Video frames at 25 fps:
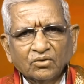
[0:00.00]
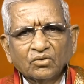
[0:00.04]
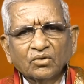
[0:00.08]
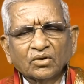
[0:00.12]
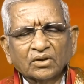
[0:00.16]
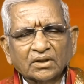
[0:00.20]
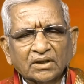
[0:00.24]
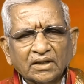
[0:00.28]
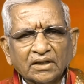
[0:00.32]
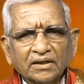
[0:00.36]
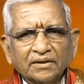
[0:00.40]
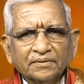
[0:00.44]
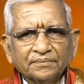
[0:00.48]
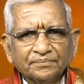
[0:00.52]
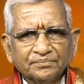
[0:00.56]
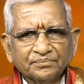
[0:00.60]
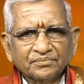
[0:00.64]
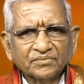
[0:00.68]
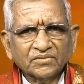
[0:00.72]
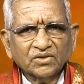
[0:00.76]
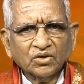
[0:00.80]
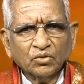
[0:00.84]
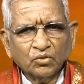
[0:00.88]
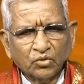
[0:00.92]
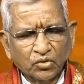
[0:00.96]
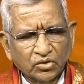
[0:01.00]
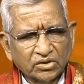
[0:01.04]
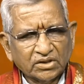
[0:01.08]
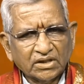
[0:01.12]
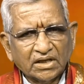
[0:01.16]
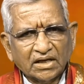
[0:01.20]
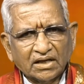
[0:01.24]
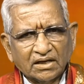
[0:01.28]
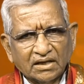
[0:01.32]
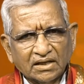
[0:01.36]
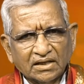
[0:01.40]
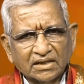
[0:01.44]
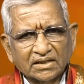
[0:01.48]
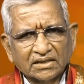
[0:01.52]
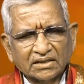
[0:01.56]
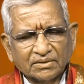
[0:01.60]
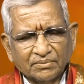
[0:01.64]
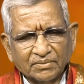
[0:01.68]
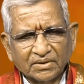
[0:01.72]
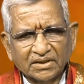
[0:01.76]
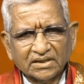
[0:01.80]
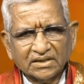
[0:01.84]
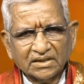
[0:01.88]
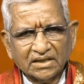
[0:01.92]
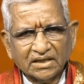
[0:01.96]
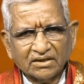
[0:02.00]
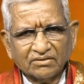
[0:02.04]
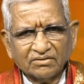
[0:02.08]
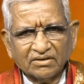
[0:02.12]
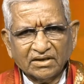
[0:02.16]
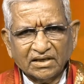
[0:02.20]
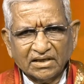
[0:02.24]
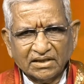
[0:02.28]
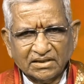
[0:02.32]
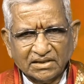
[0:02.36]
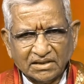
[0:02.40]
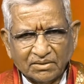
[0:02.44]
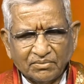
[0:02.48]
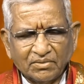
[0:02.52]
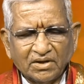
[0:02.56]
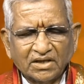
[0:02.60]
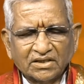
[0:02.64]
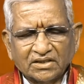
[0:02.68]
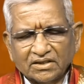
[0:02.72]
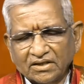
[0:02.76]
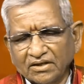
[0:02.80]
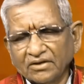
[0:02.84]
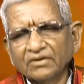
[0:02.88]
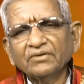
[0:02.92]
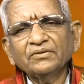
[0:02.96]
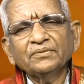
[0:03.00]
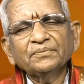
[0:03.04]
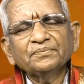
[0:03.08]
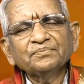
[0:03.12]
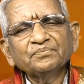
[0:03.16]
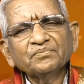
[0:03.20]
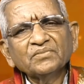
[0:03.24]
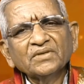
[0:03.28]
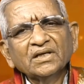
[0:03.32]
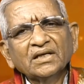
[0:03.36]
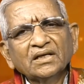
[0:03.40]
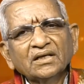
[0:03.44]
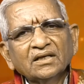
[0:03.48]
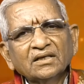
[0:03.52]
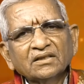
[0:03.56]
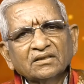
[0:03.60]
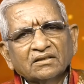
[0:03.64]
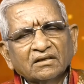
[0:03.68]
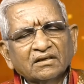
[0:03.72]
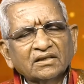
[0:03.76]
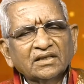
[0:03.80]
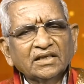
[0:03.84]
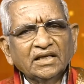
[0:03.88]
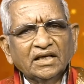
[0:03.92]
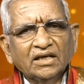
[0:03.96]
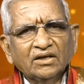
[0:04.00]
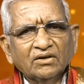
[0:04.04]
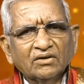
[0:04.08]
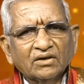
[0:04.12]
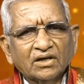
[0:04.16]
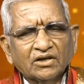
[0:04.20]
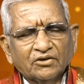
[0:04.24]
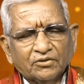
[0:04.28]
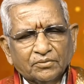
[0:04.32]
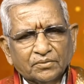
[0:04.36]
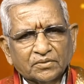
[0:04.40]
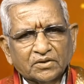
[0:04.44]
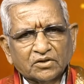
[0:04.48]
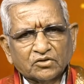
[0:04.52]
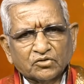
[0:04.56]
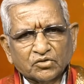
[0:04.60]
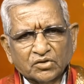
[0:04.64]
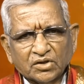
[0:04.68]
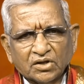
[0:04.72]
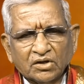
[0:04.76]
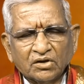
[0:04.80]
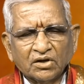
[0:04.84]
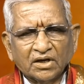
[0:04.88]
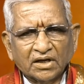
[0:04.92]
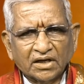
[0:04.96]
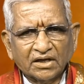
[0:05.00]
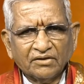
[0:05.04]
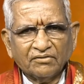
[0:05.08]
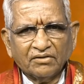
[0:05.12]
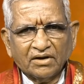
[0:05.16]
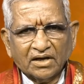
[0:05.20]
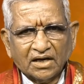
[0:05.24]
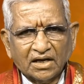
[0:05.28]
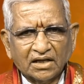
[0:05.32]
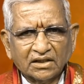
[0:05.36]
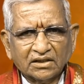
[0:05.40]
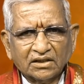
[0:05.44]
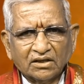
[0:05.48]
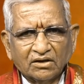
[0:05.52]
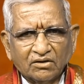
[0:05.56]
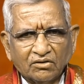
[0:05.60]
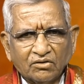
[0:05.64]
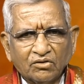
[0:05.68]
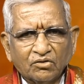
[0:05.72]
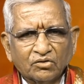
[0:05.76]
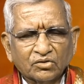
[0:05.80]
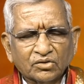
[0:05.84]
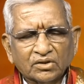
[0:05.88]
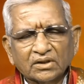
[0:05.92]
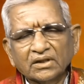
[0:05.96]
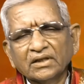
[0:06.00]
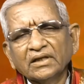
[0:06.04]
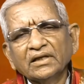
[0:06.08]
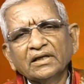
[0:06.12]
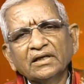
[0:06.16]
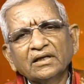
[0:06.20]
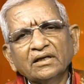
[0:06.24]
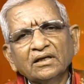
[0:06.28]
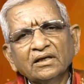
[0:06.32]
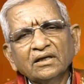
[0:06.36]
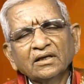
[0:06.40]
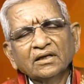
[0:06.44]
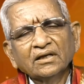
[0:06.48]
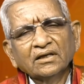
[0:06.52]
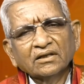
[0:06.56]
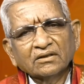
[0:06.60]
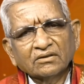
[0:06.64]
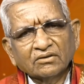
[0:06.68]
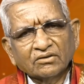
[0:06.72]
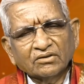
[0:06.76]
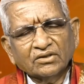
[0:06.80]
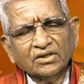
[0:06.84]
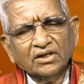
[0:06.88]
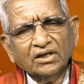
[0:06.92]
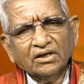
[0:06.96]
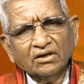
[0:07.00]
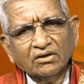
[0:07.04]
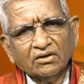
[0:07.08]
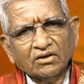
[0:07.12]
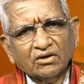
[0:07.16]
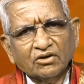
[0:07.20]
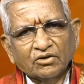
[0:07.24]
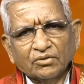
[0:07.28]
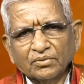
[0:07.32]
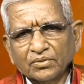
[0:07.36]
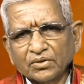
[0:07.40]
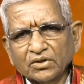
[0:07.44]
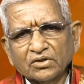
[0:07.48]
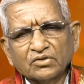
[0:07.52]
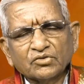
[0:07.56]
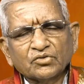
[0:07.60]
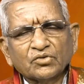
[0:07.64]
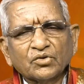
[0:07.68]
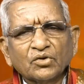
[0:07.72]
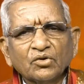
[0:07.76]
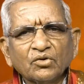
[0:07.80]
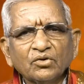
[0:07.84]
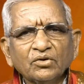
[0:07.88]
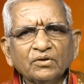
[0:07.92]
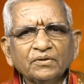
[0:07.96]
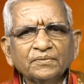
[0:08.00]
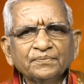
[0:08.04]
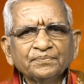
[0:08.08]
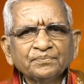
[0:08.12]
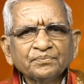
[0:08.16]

కొంత గోచారానికి సంబంధించినటువంటి సమాచారం తృతీయంలో రవిపత శుక్రులు అంటే వారాంతంలో అవుతుంది తృతీయంలో రవిపత శుక్రులు